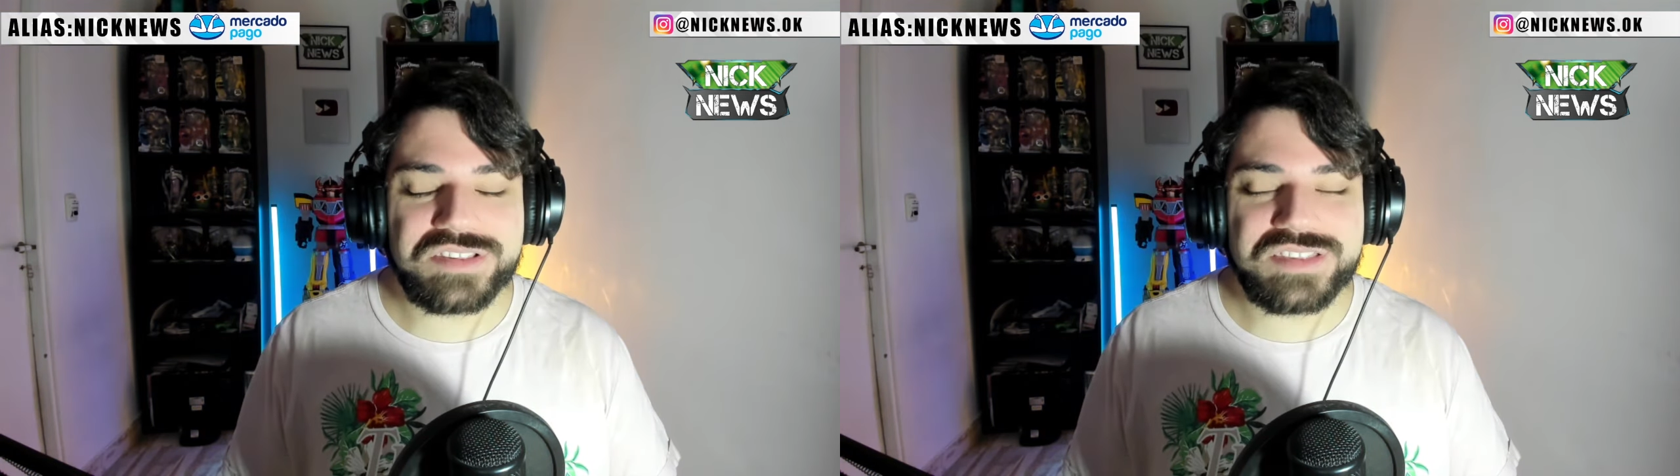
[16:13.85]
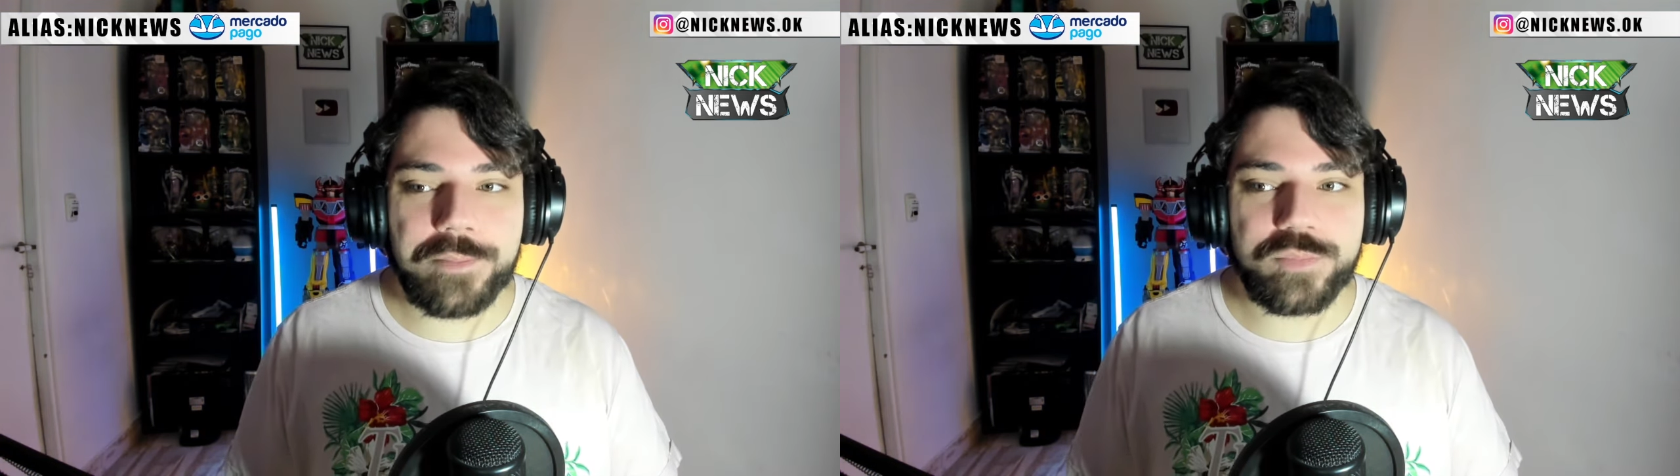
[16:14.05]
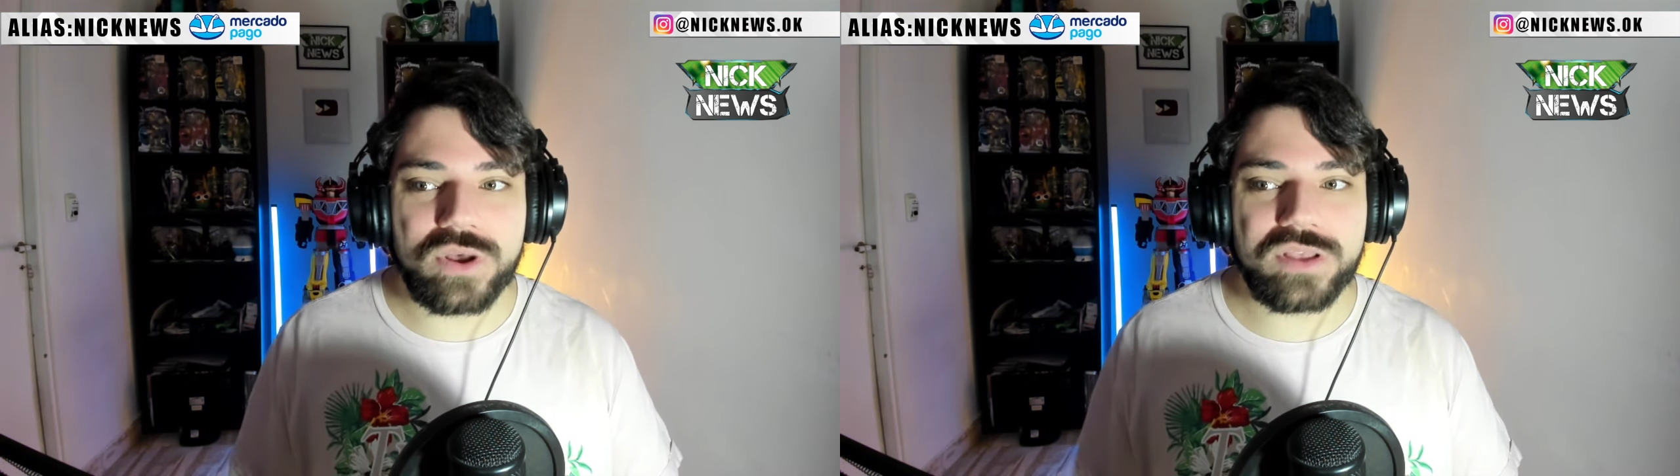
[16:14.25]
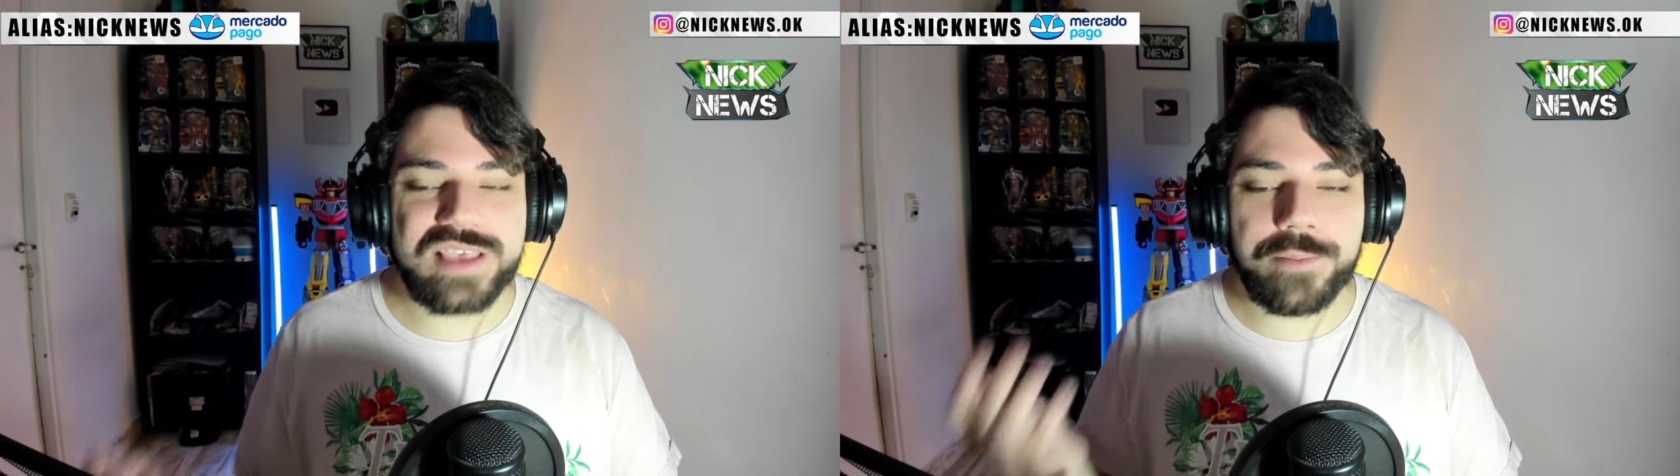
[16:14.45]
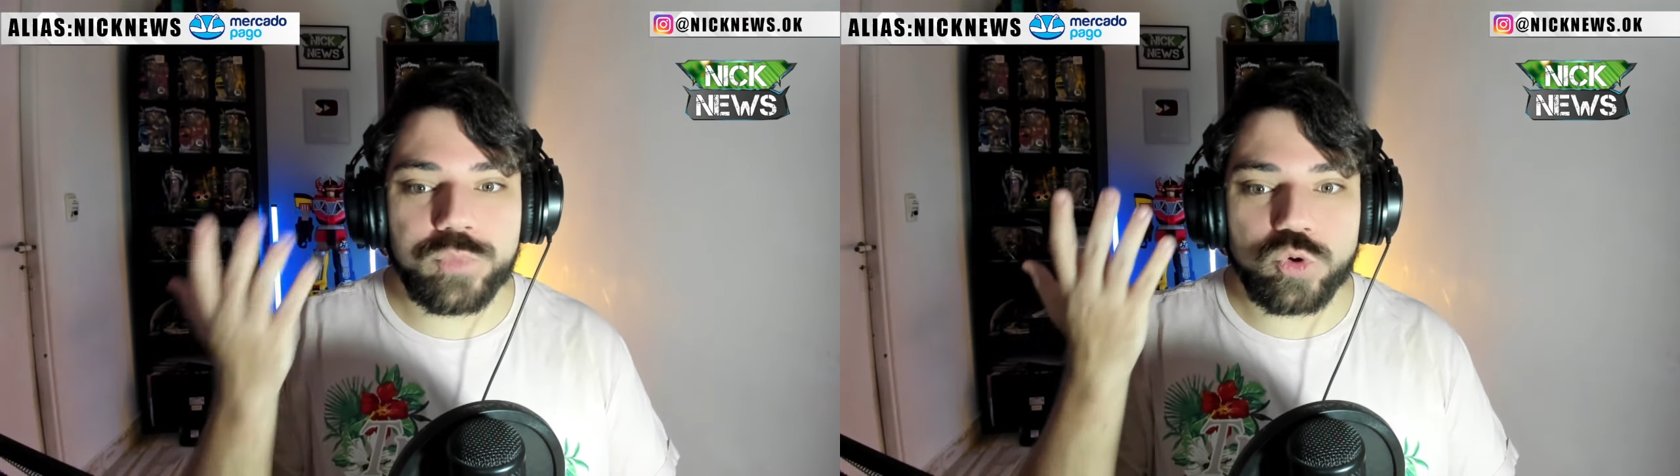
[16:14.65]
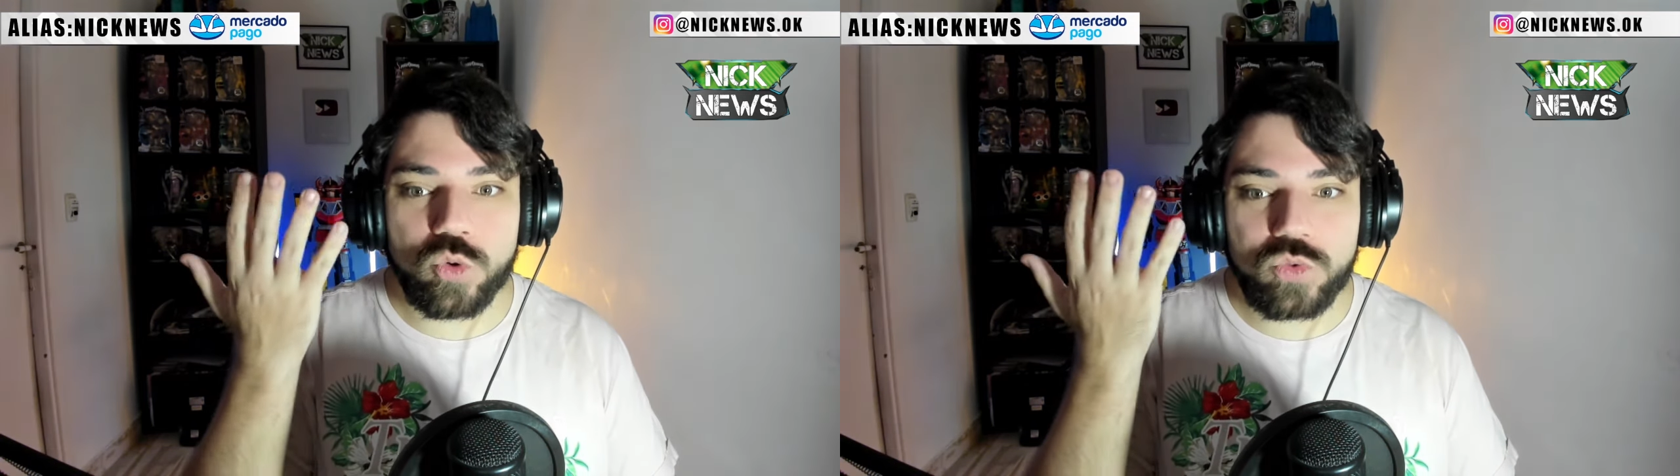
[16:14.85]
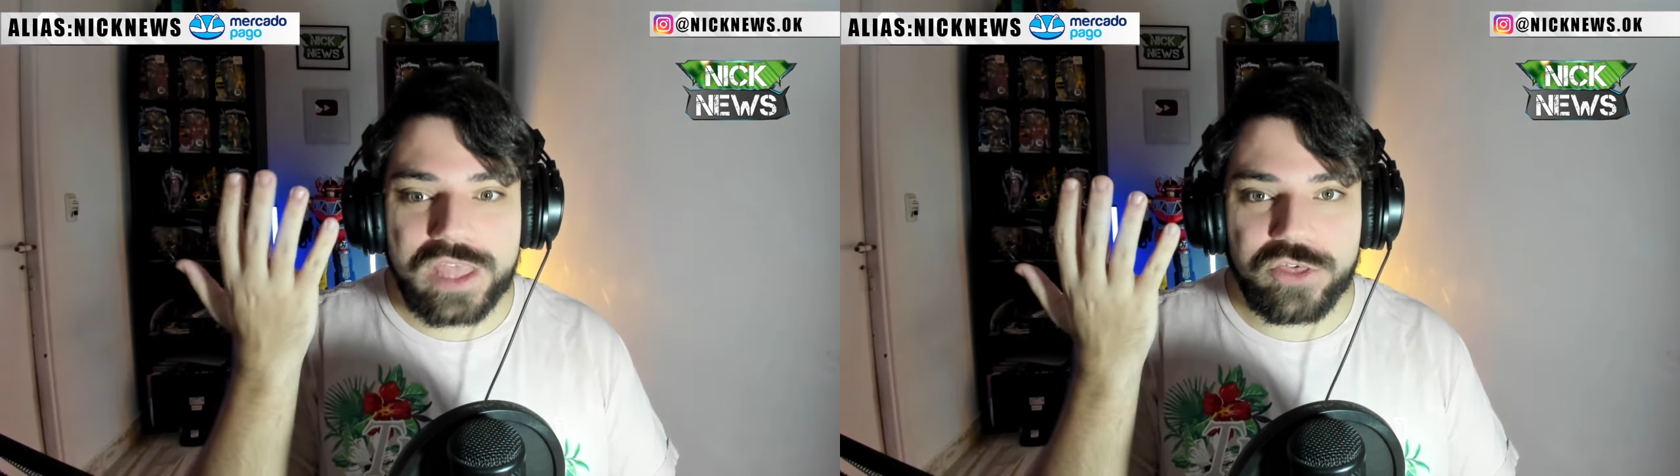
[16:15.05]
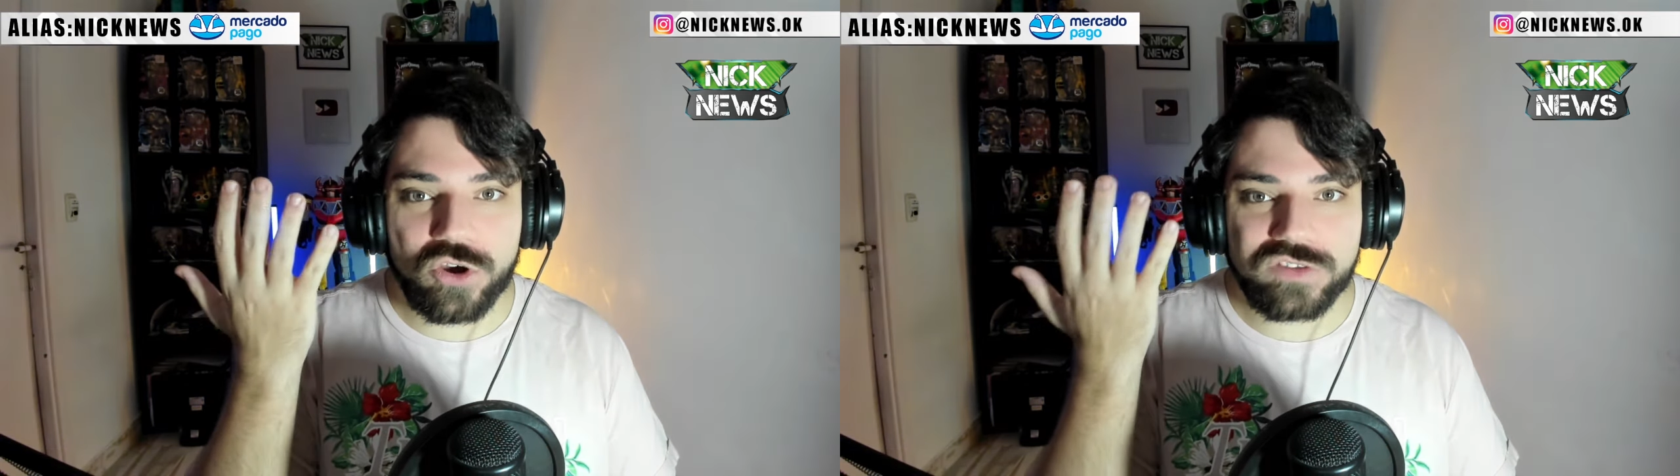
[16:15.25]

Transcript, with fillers: se, se amputó un dedo.